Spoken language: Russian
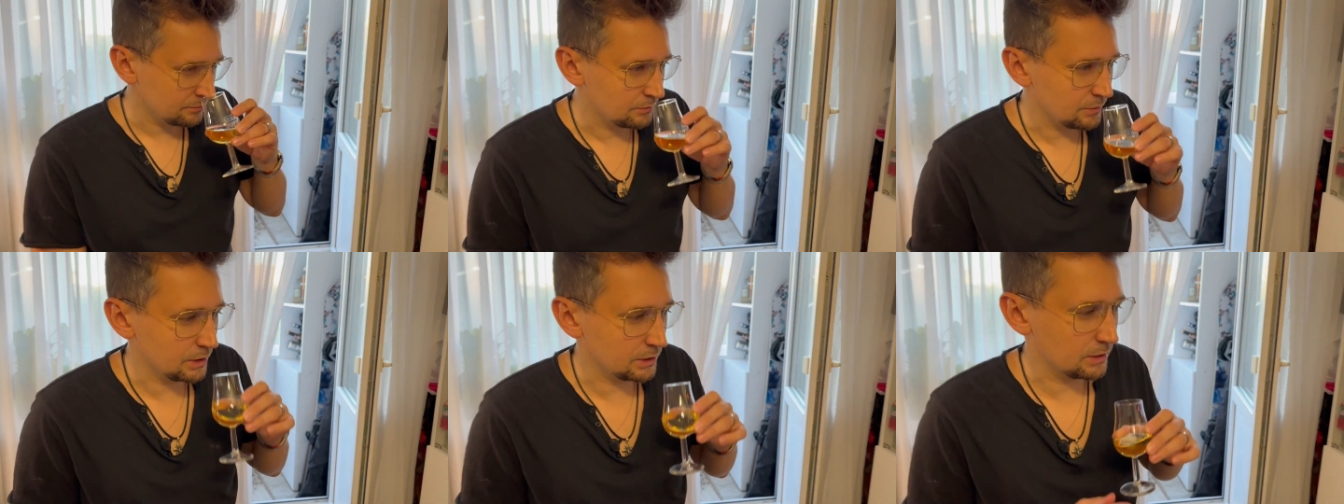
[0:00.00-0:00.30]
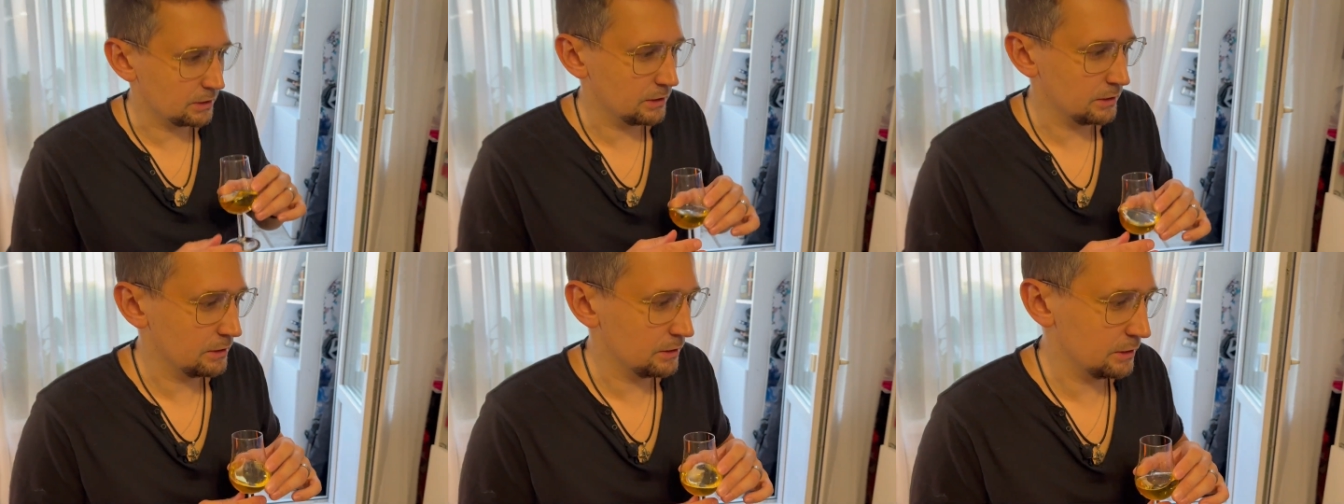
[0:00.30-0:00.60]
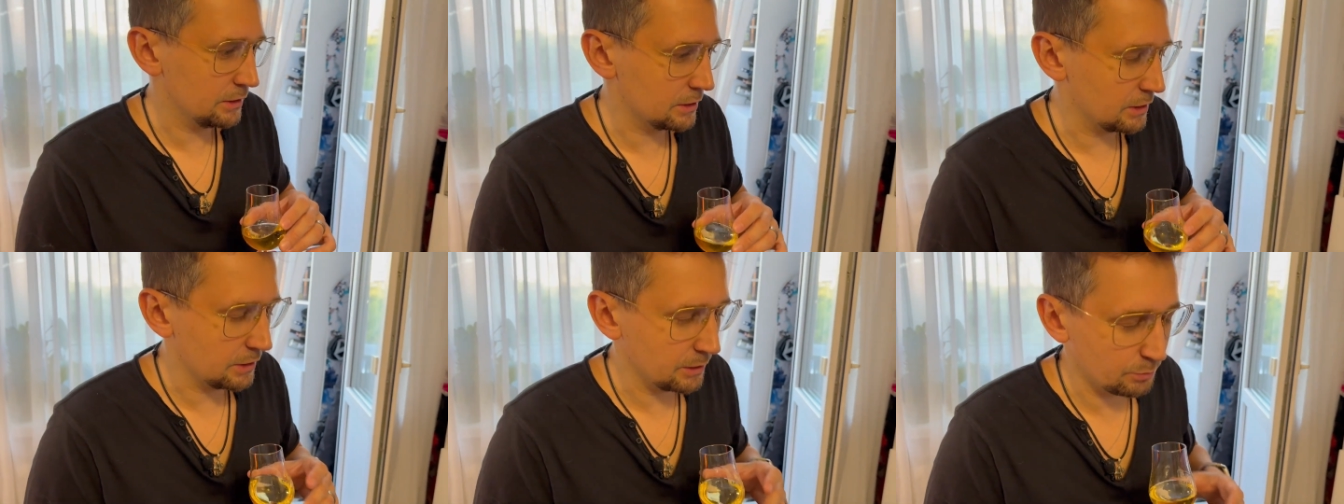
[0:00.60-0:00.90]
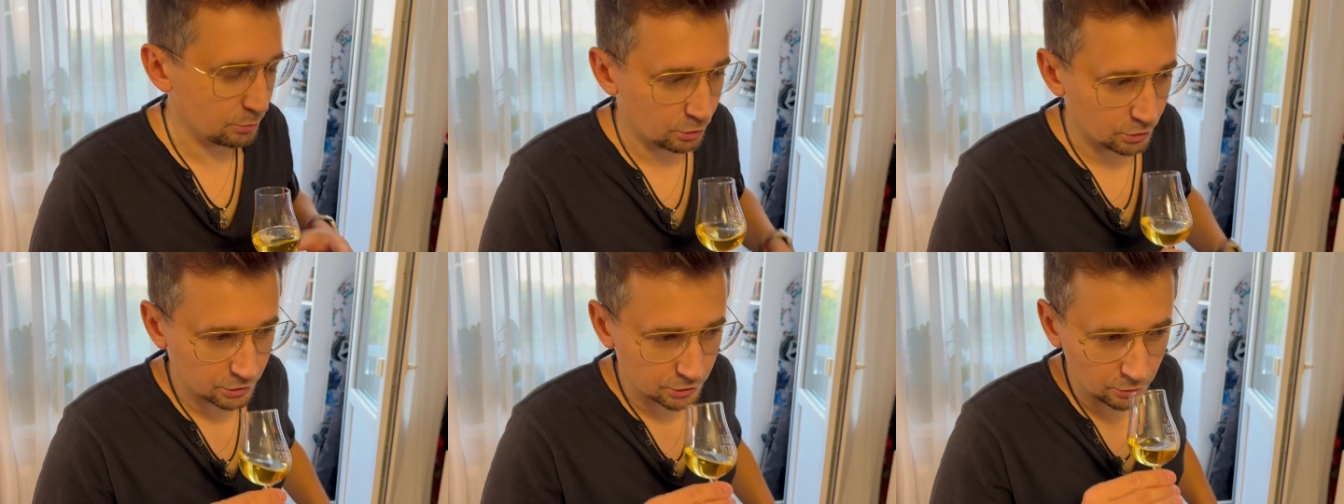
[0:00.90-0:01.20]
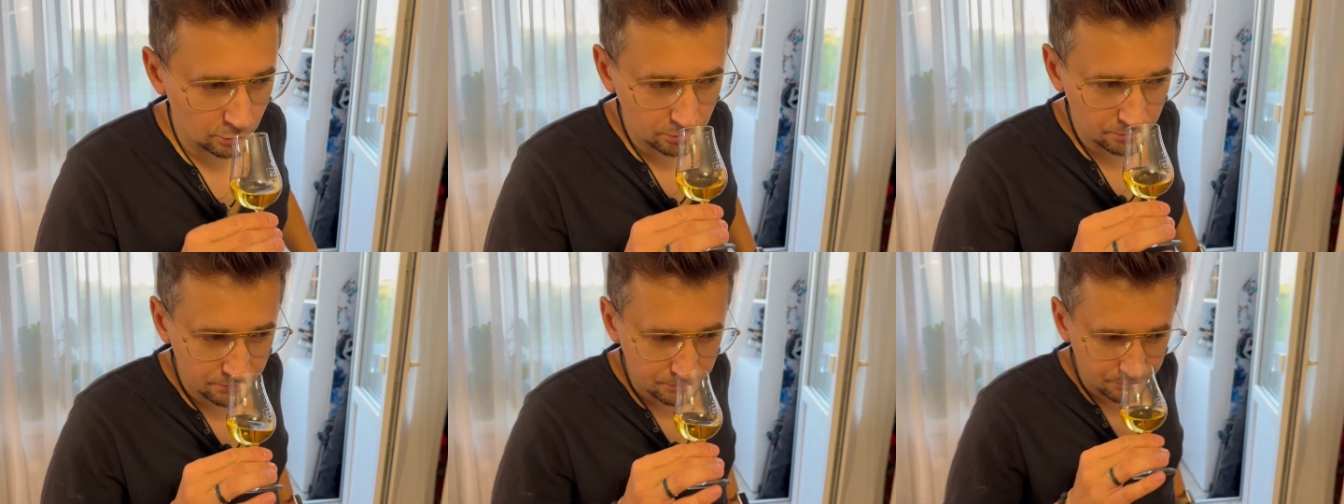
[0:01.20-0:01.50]
если, если не больше.
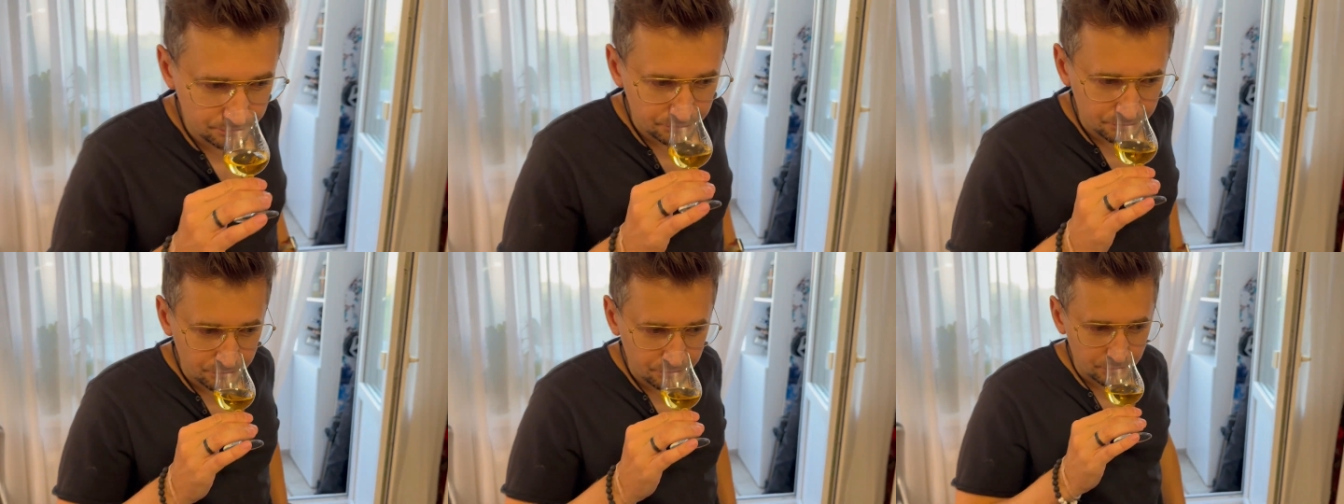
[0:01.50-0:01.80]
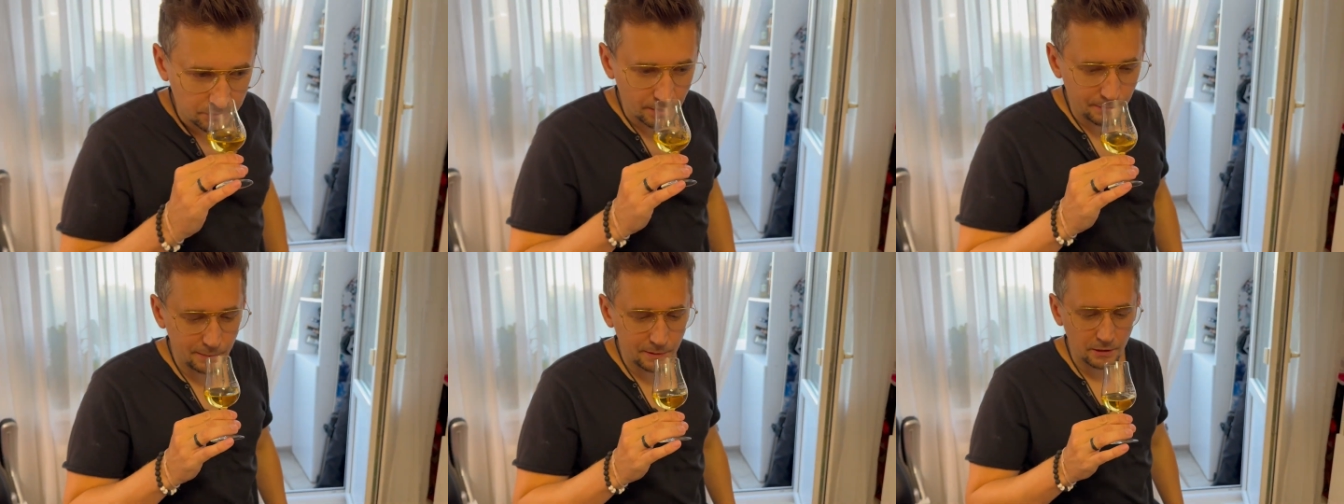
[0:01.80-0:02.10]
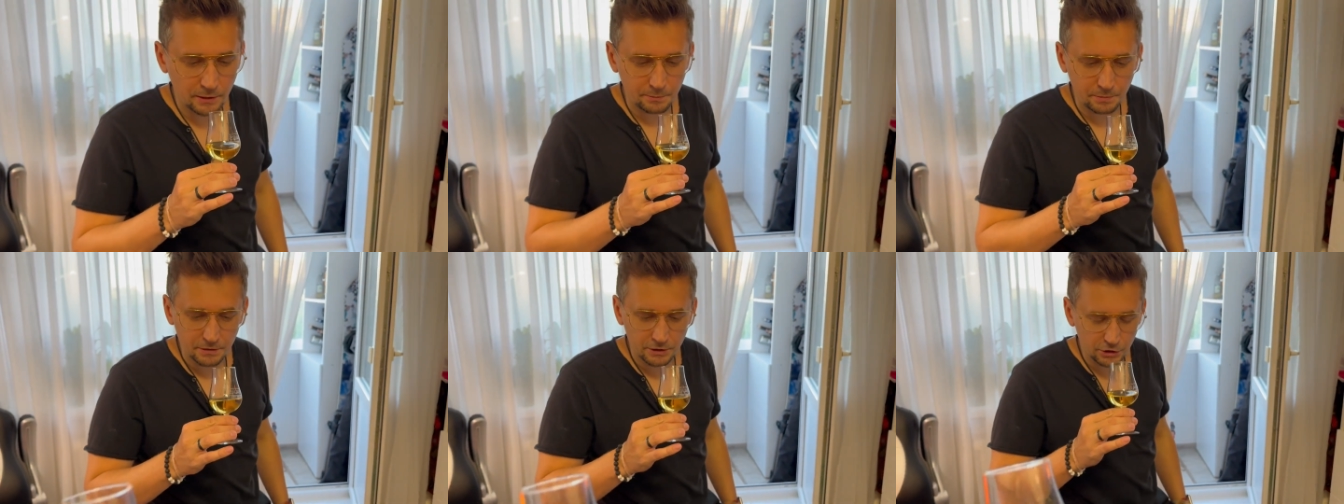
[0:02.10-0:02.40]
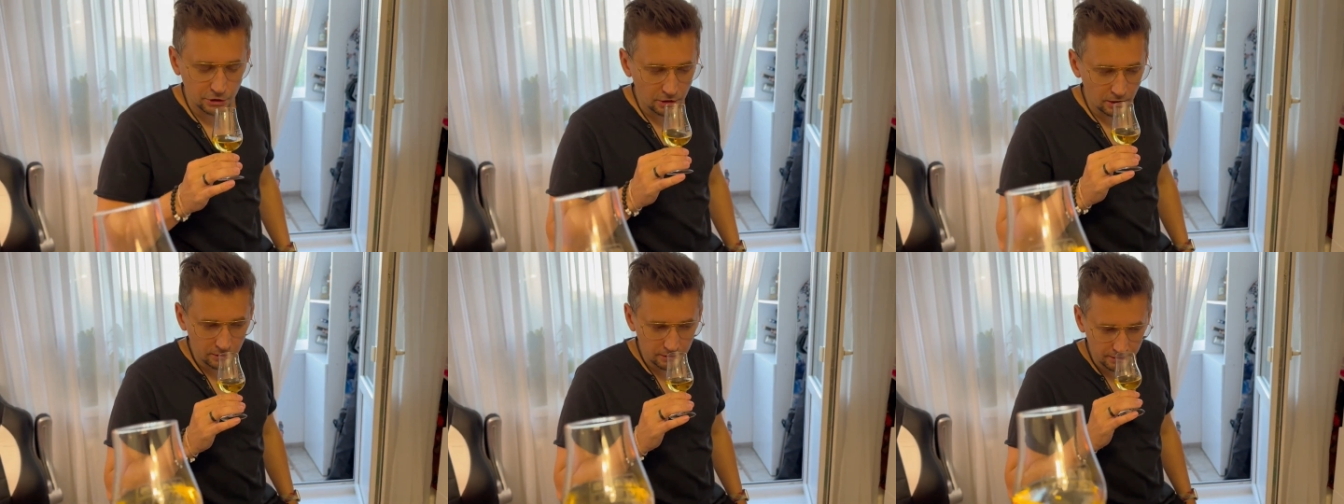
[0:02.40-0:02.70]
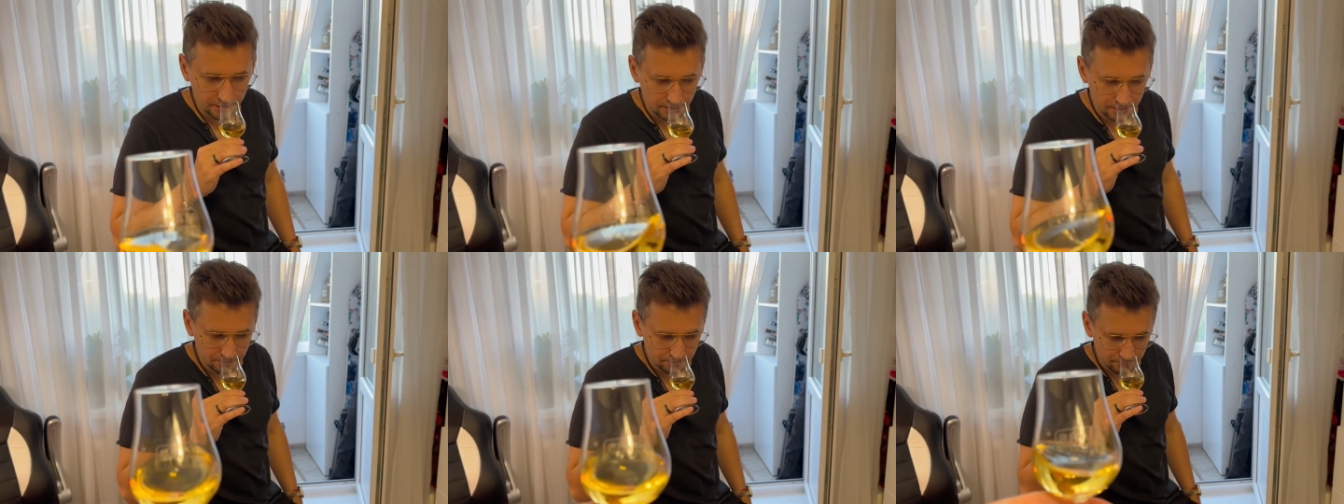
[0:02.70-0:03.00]
Напиток подышал
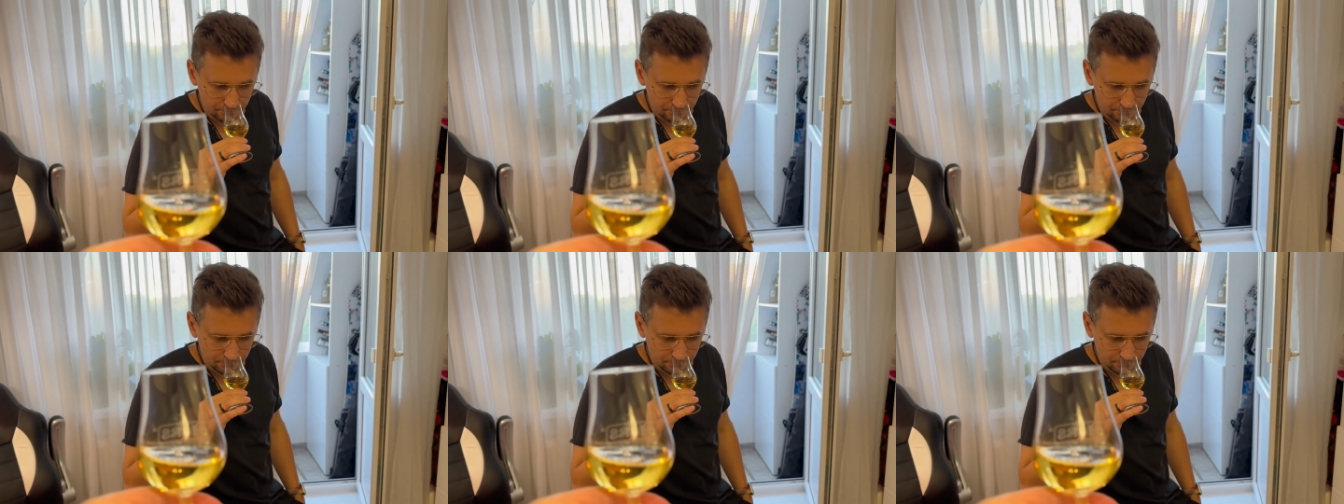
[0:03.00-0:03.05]
и,